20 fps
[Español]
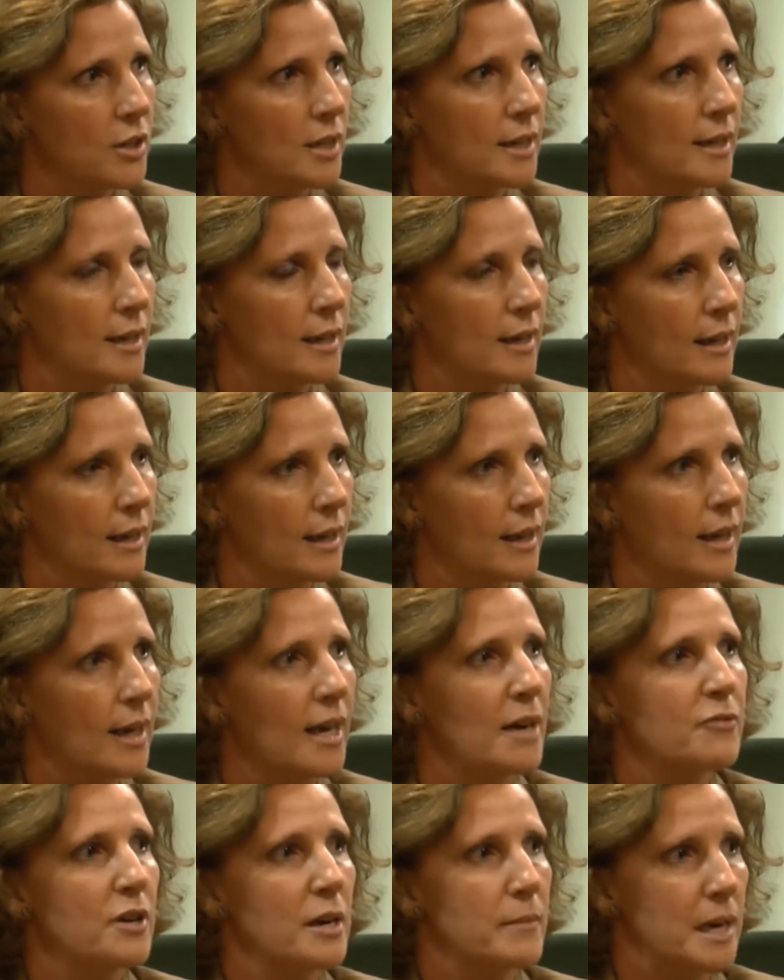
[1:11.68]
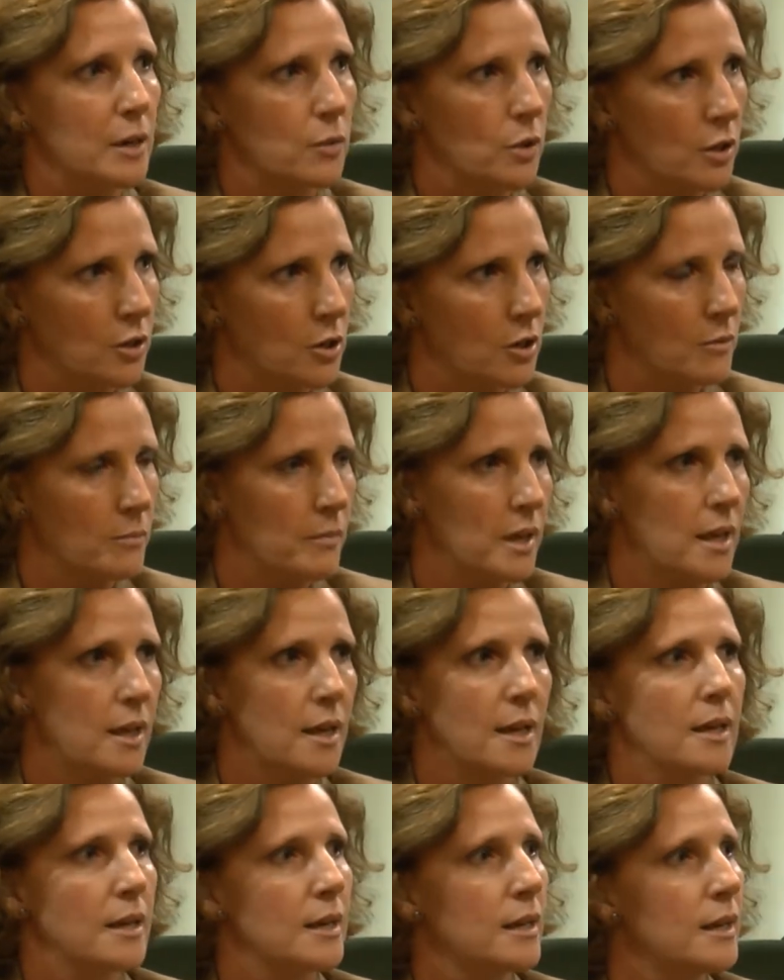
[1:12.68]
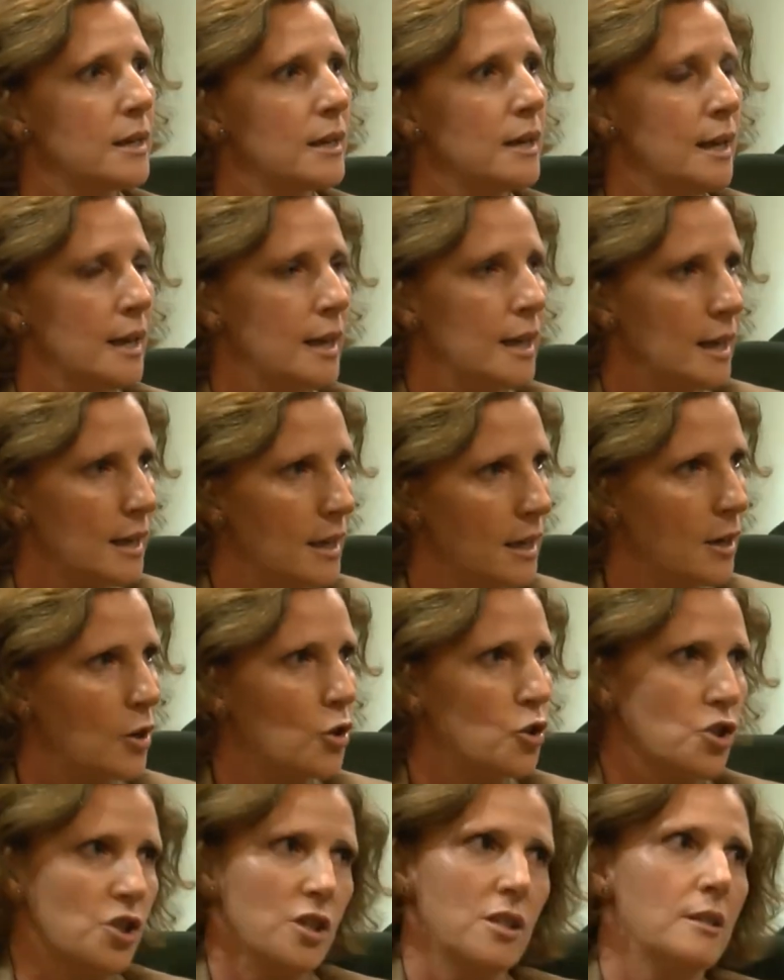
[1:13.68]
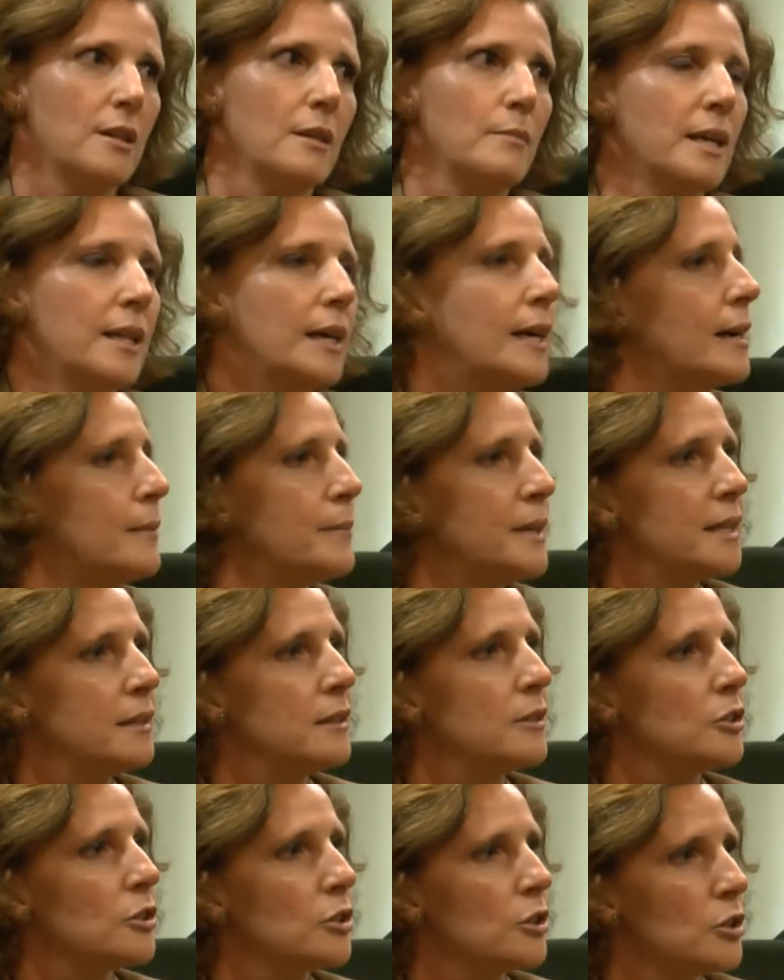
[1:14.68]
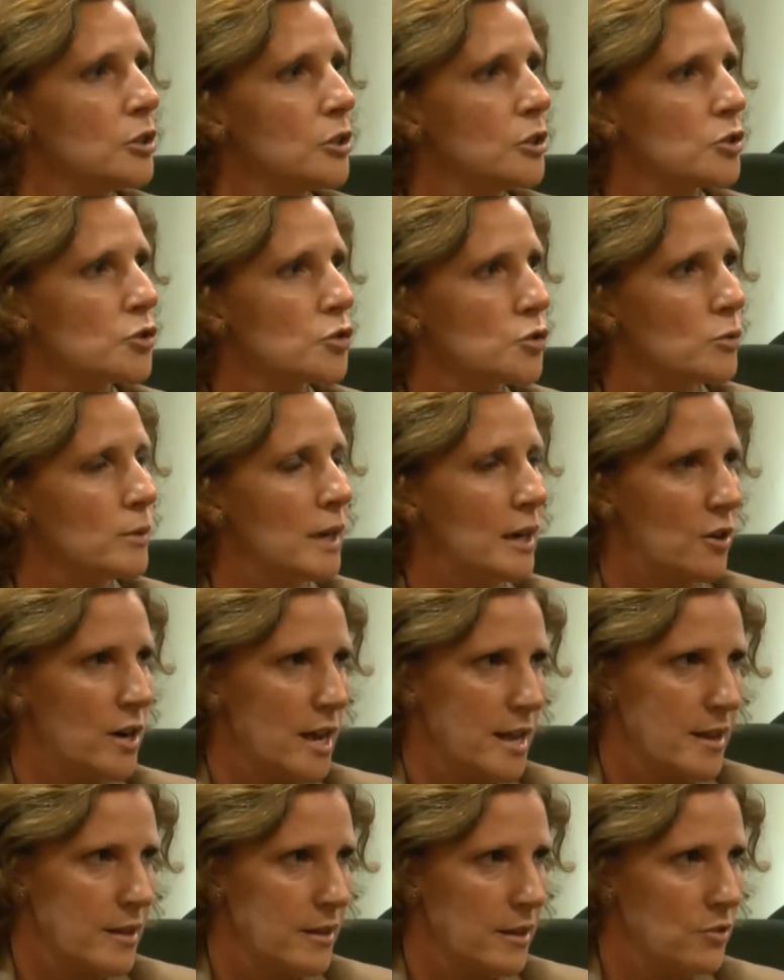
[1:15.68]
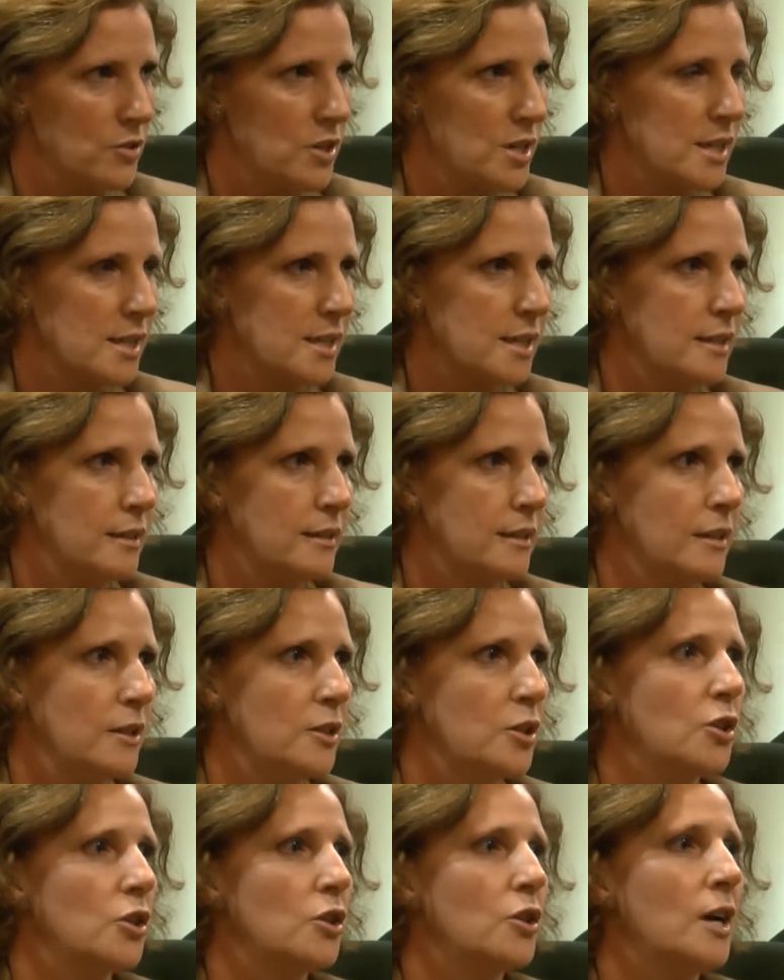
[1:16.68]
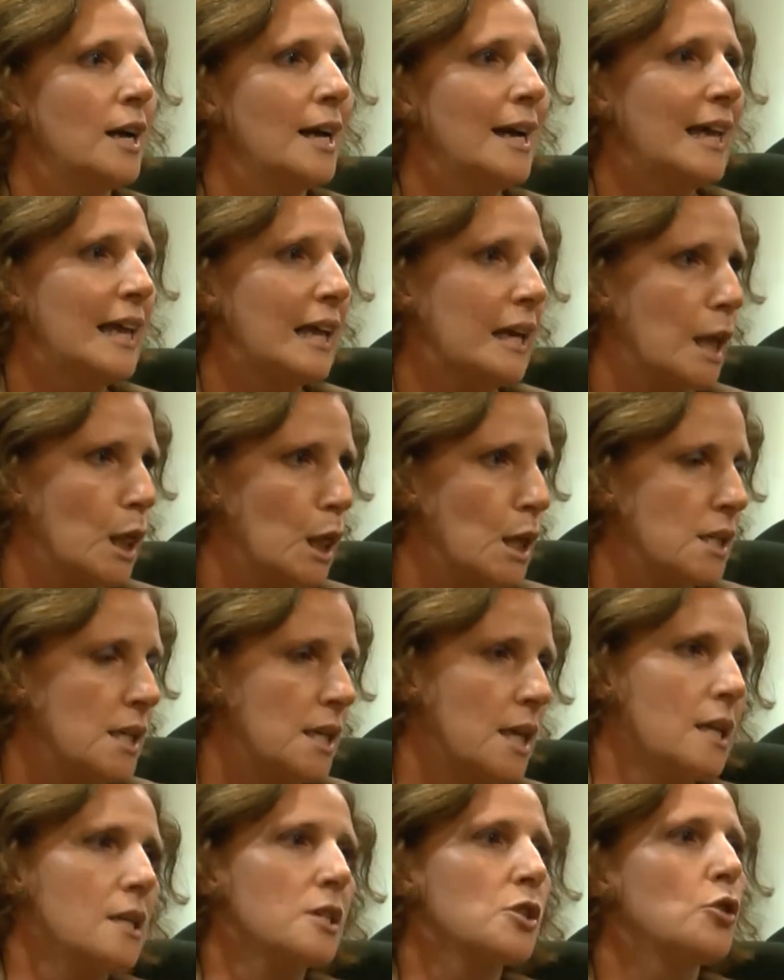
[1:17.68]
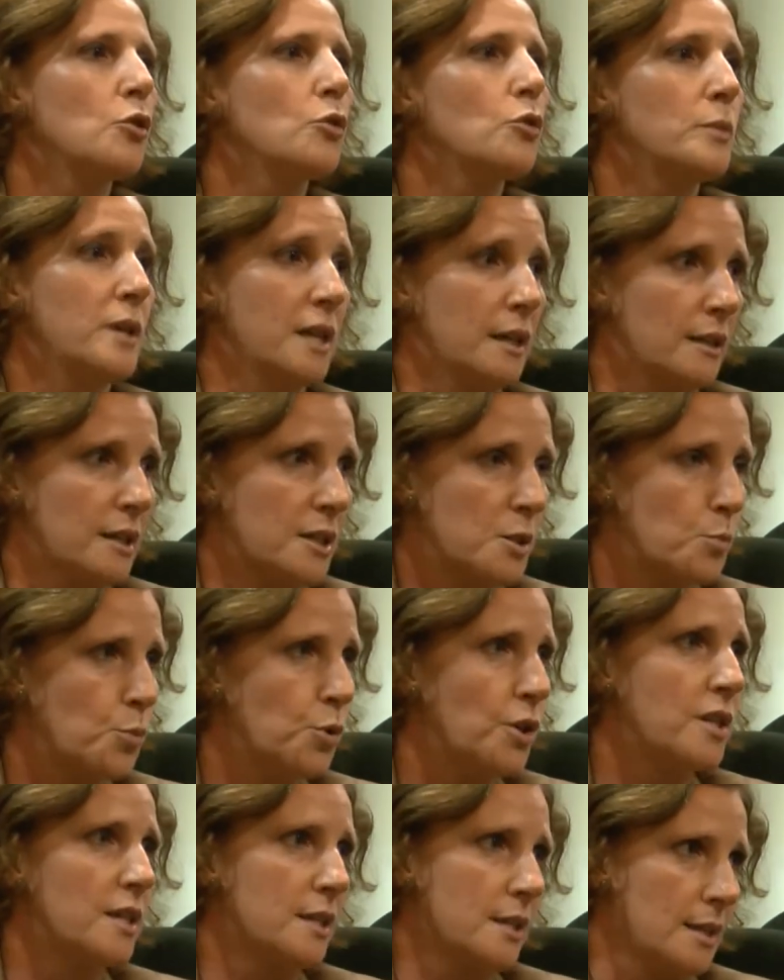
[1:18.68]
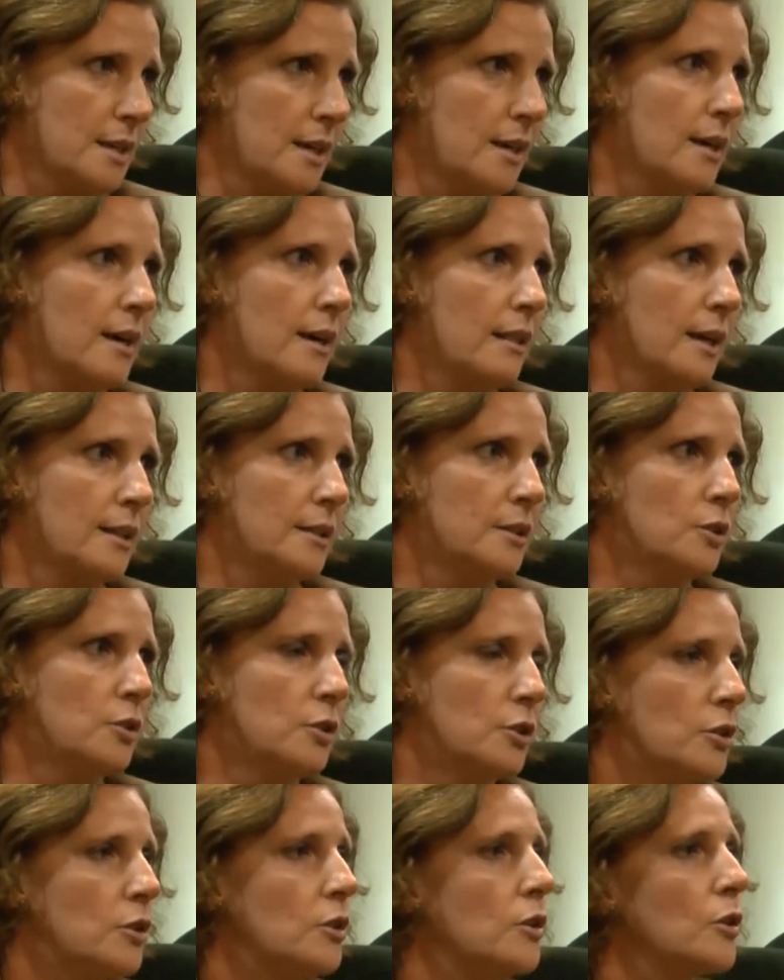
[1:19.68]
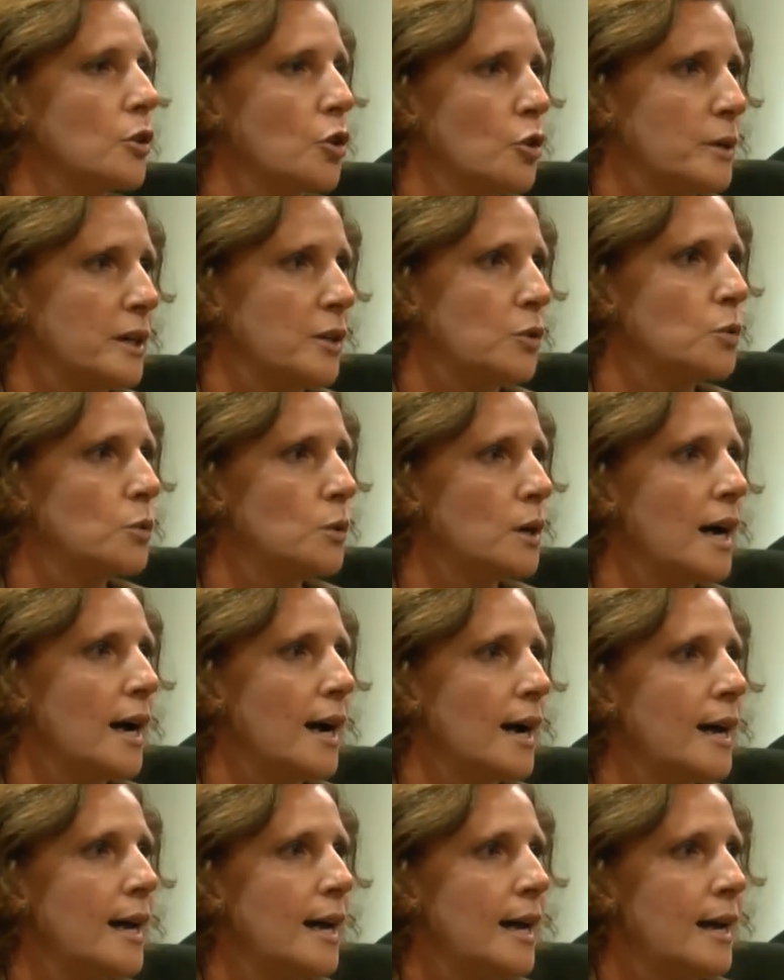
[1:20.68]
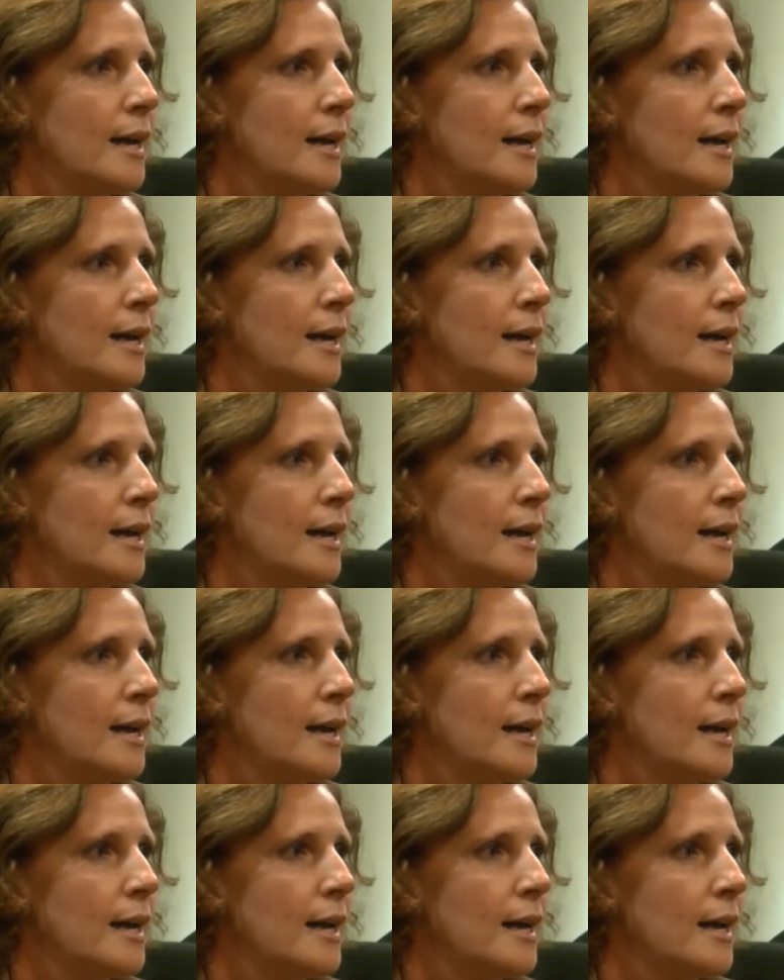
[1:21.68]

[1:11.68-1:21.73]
en el que la farmacoeconomía, el coste del medicamento, su valor añadido en este sentido, qué necesidades no cubiertas puede estar dando cobertura.